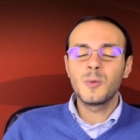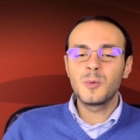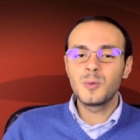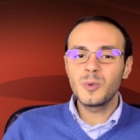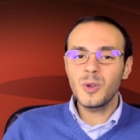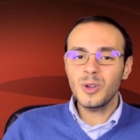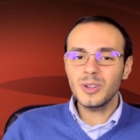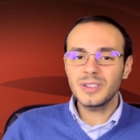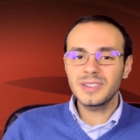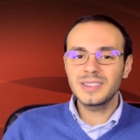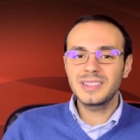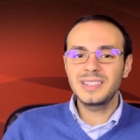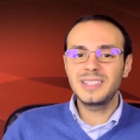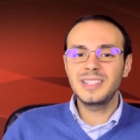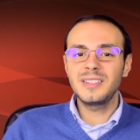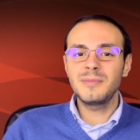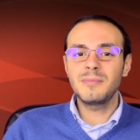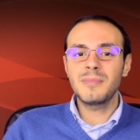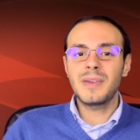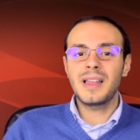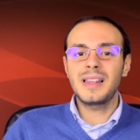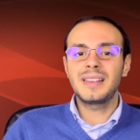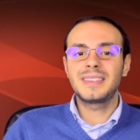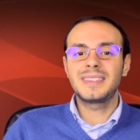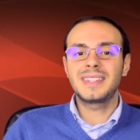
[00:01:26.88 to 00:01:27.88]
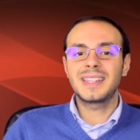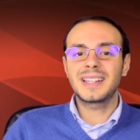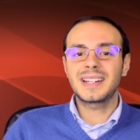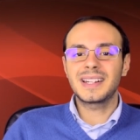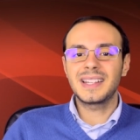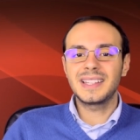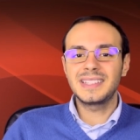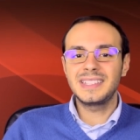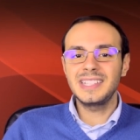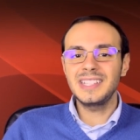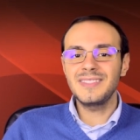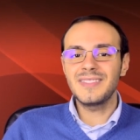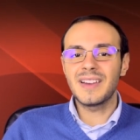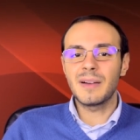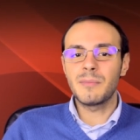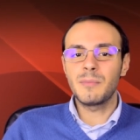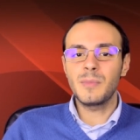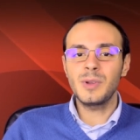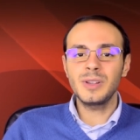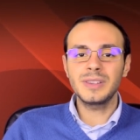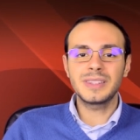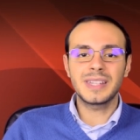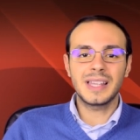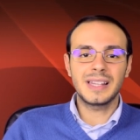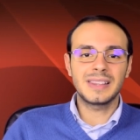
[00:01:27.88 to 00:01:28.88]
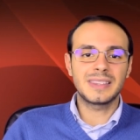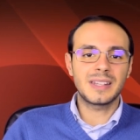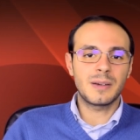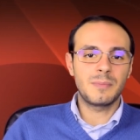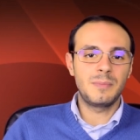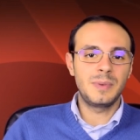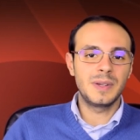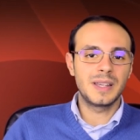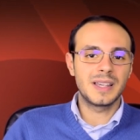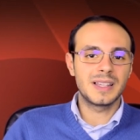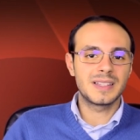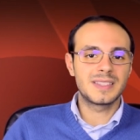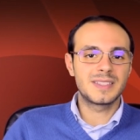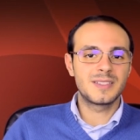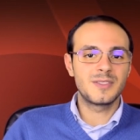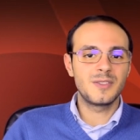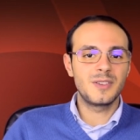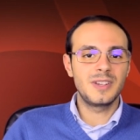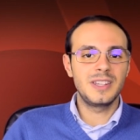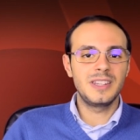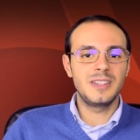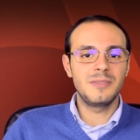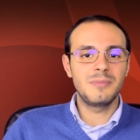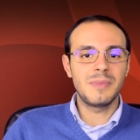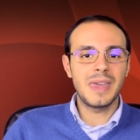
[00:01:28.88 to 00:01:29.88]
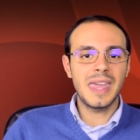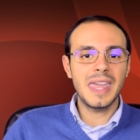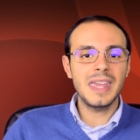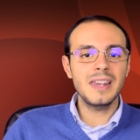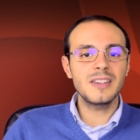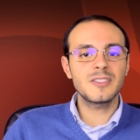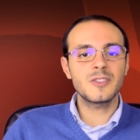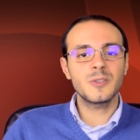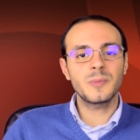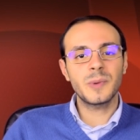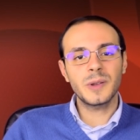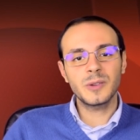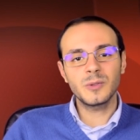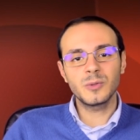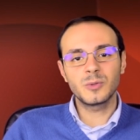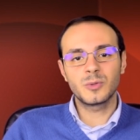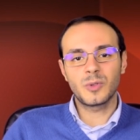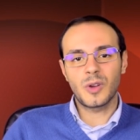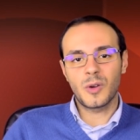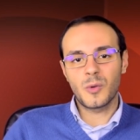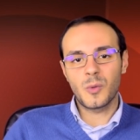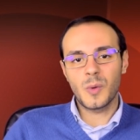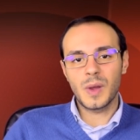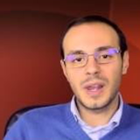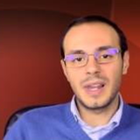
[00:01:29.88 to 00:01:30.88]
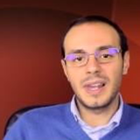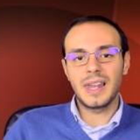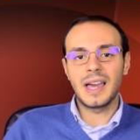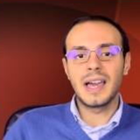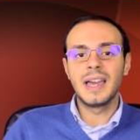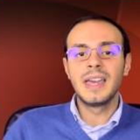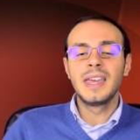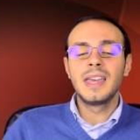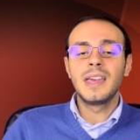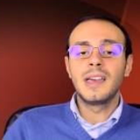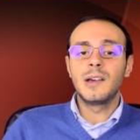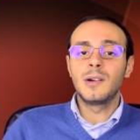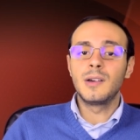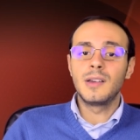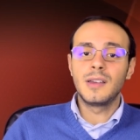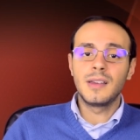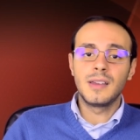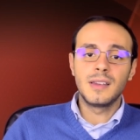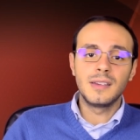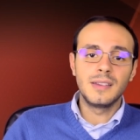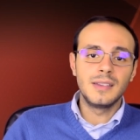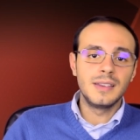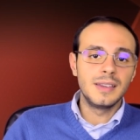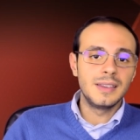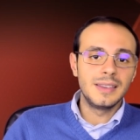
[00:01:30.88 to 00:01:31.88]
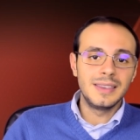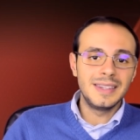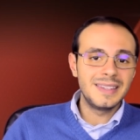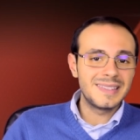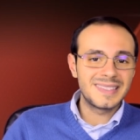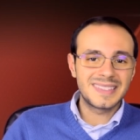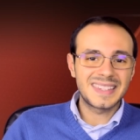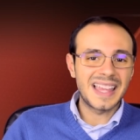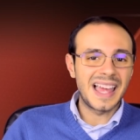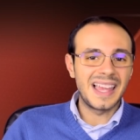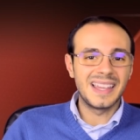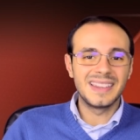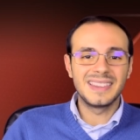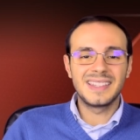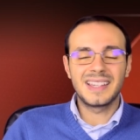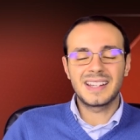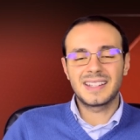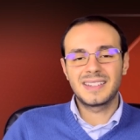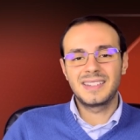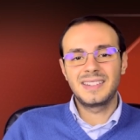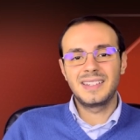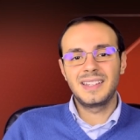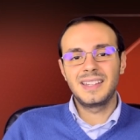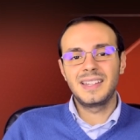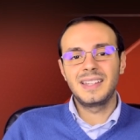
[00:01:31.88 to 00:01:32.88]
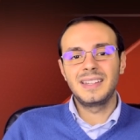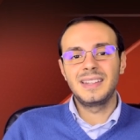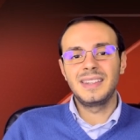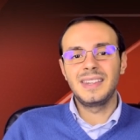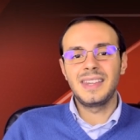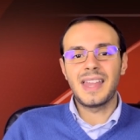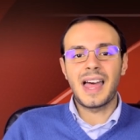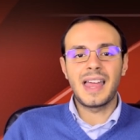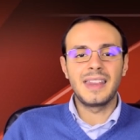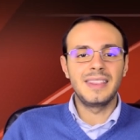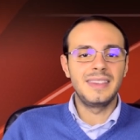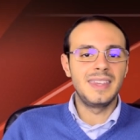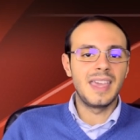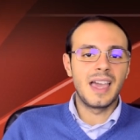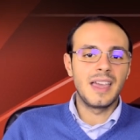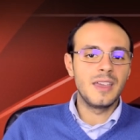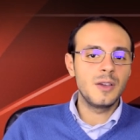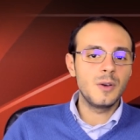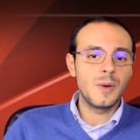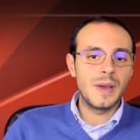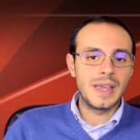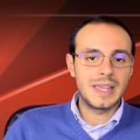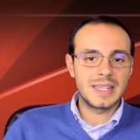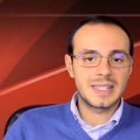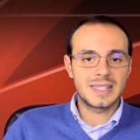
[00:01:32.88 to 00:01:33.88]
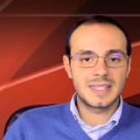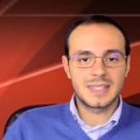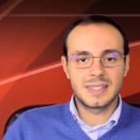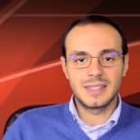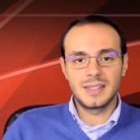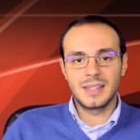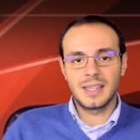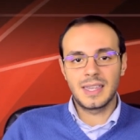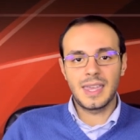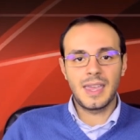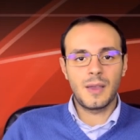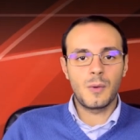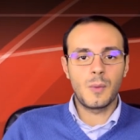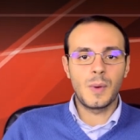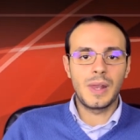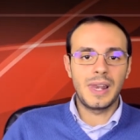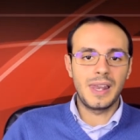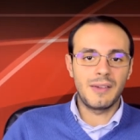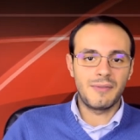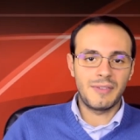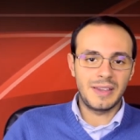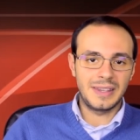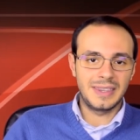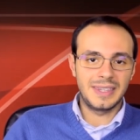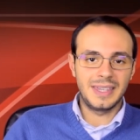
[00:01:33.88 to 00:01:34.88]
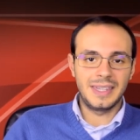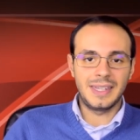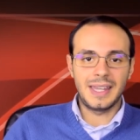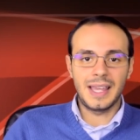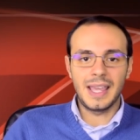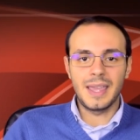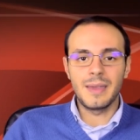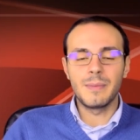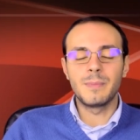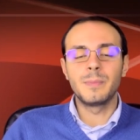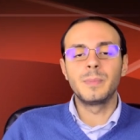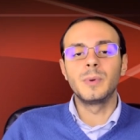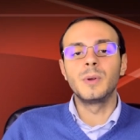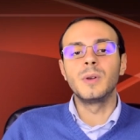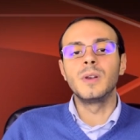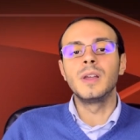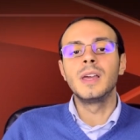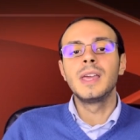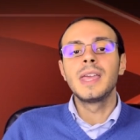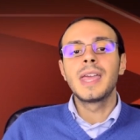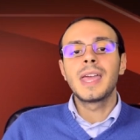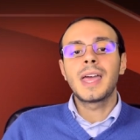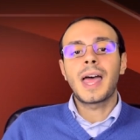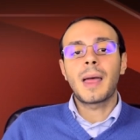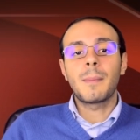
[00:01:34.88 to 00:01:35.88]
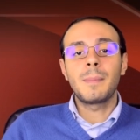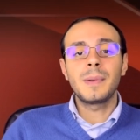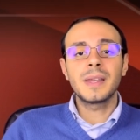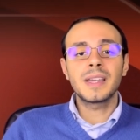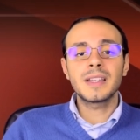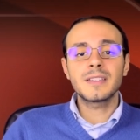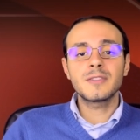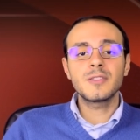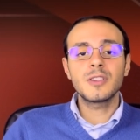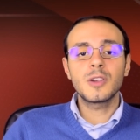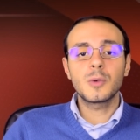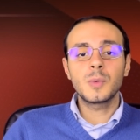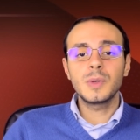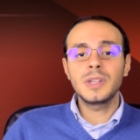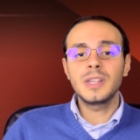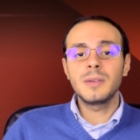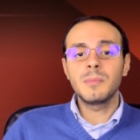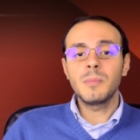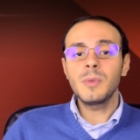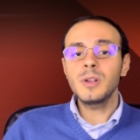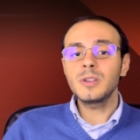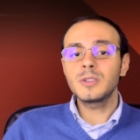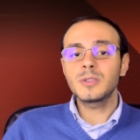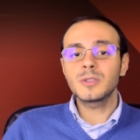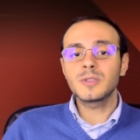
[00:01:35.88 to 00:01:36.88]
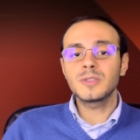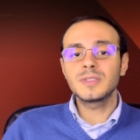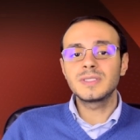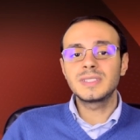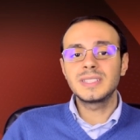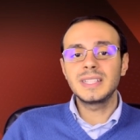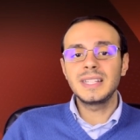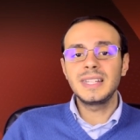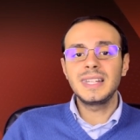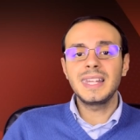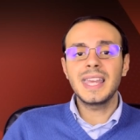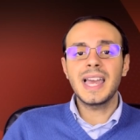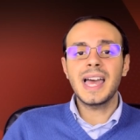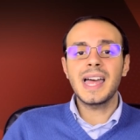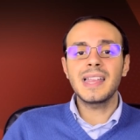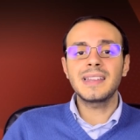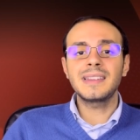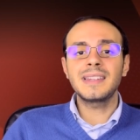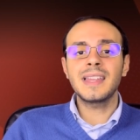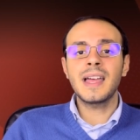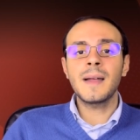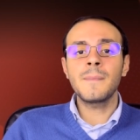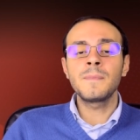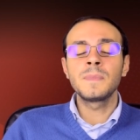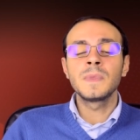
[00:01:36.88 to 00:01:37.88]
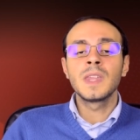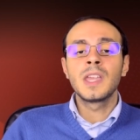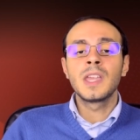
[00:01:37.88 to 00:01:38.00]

un'ottima alternativa a molte altre applicazioni di mail, soprattutto a quella eh, standard di iOS che è quella fatta da Apple. Applicazione quindi molto consigliata,